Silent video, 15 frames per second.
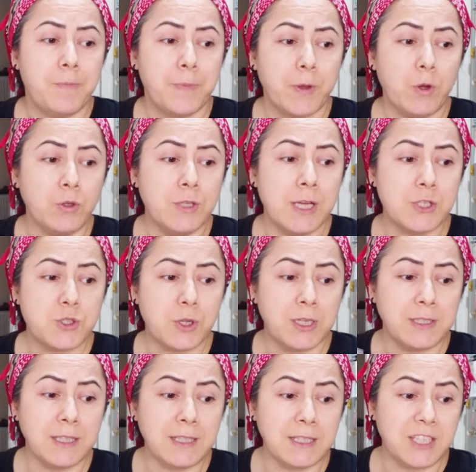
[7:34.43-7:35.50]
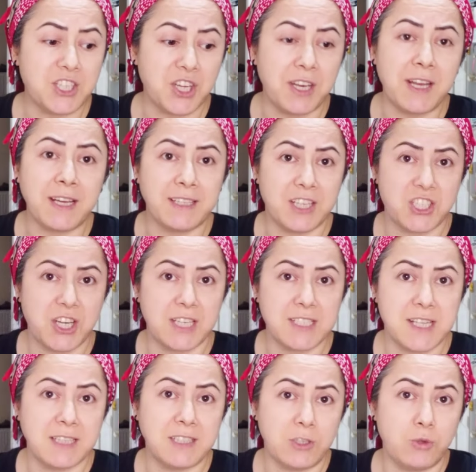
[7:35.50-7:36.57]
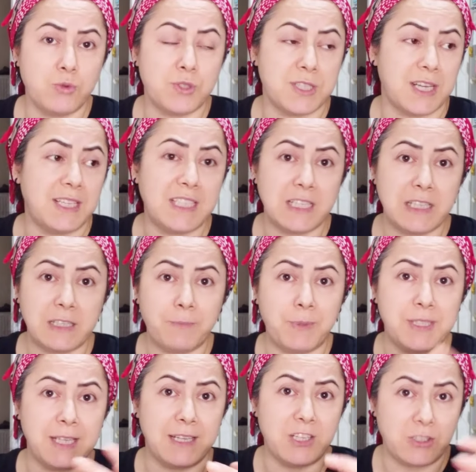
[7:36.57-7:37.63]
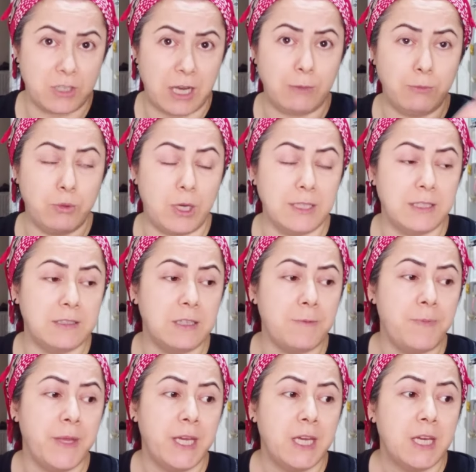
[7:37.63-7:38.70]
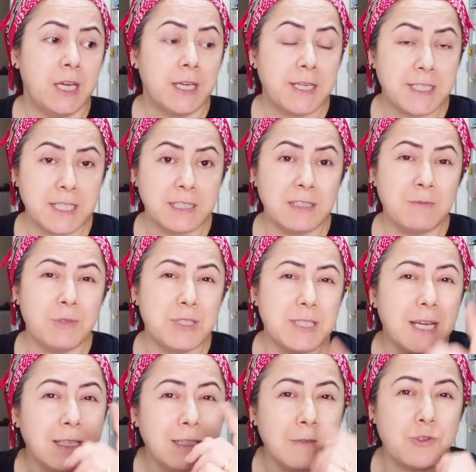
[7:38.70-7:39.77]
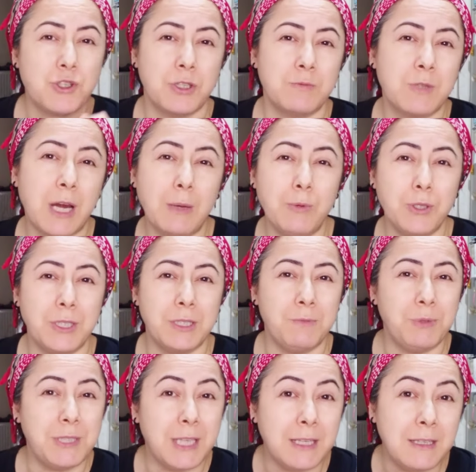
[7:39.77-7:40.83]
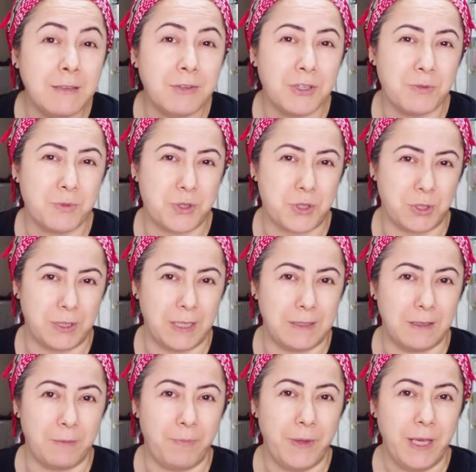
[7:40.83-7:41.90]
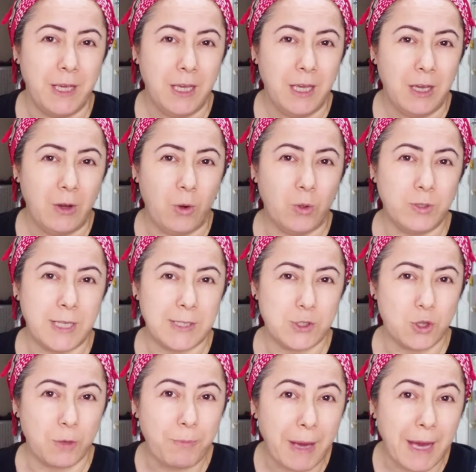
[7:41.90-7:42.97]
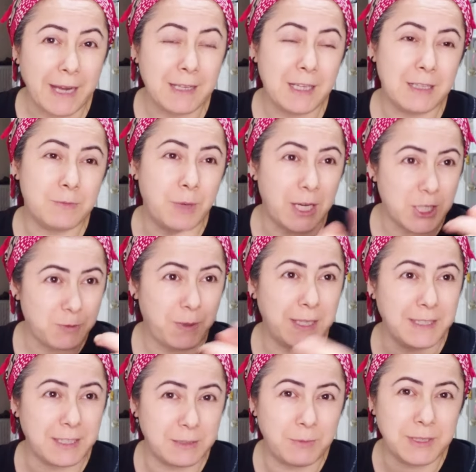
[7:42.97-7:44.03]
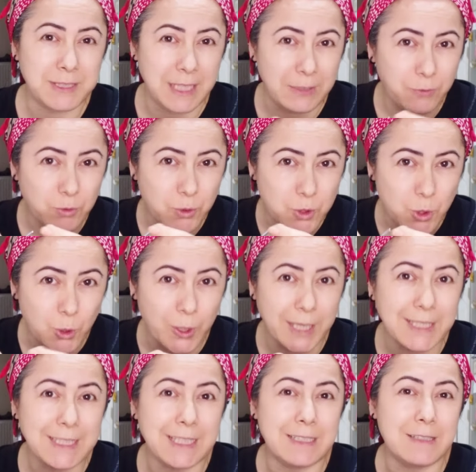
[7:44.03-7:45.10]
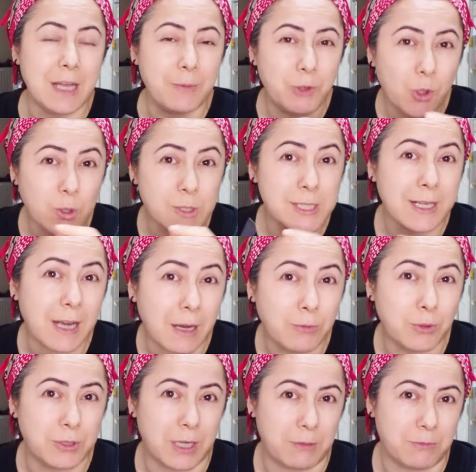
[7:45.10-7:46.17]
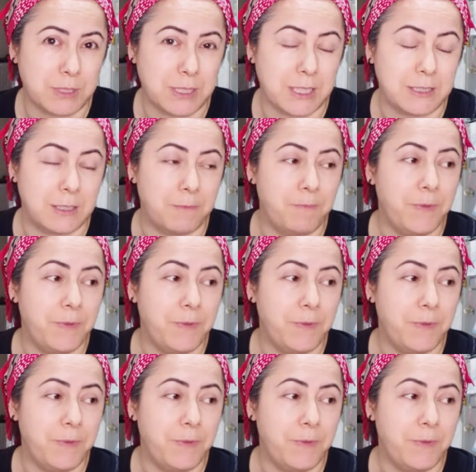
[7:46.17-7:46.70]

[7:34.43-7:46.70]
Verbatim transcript: Ondan sonra dedik işte ne kadar şarj zaten 100 lira. İşte dedik bir tane kablo alalım. Kıza dedim ki sen dedim şu dedim kabloyu dedim bir deney verir misin dedi. Ondan sonra ben dedim acaba dedim hani telefonun soket yerinden mi yoksa kablodan mı dedim.